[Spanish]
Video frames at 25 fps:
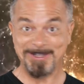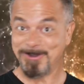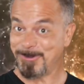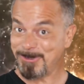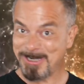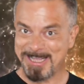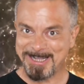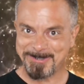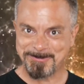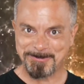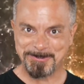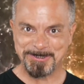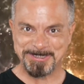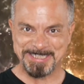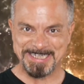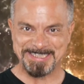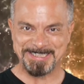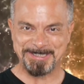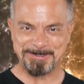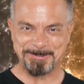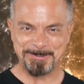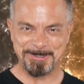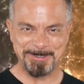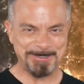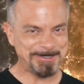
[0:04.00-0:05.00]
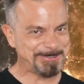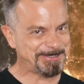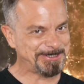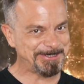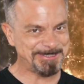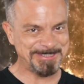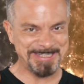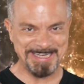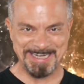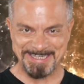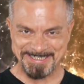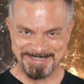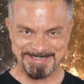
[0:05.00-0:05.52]
Hola, curiosas y
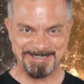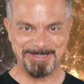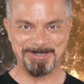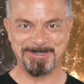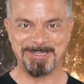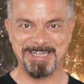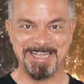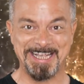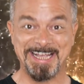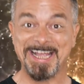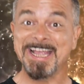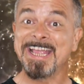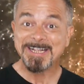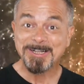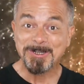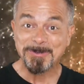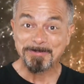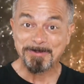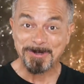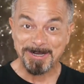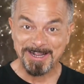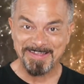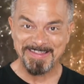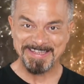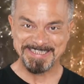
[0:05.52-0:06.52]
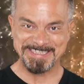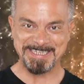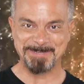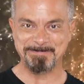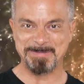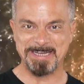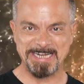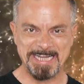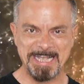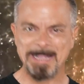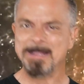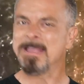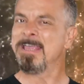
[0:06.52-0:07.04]
curiosos de la ciencia. Como cada
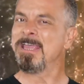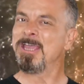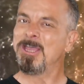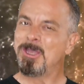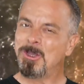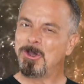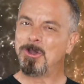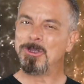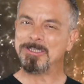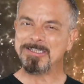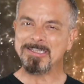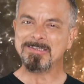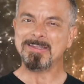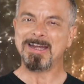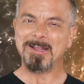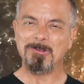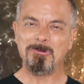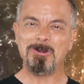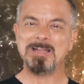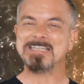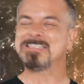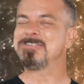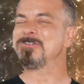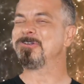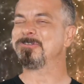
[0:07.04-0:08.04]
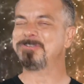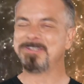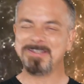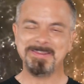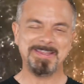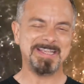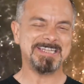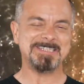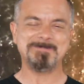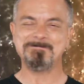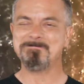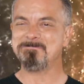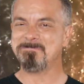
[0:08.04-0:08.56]
semana, hoy te traigo las
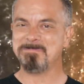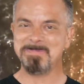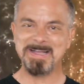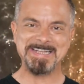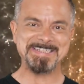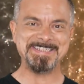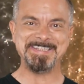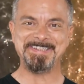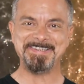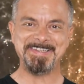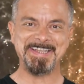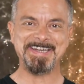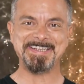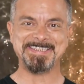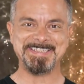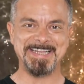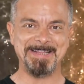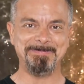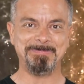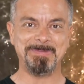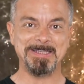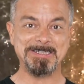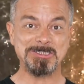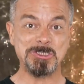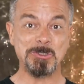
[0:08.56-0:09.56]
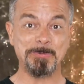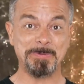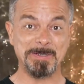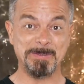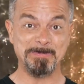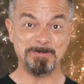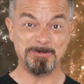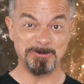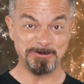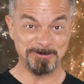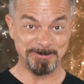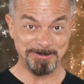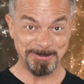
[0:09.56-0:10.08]
noticias más interesantes sobre
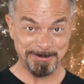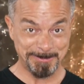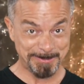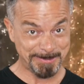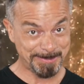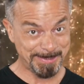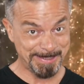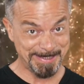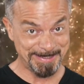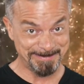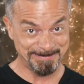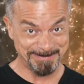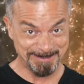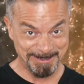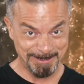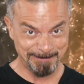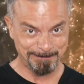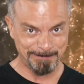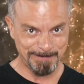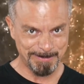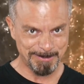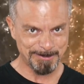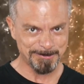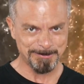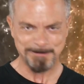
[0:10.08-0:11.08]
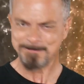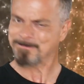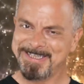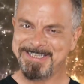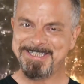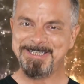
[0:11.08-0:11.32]
el mundo científico.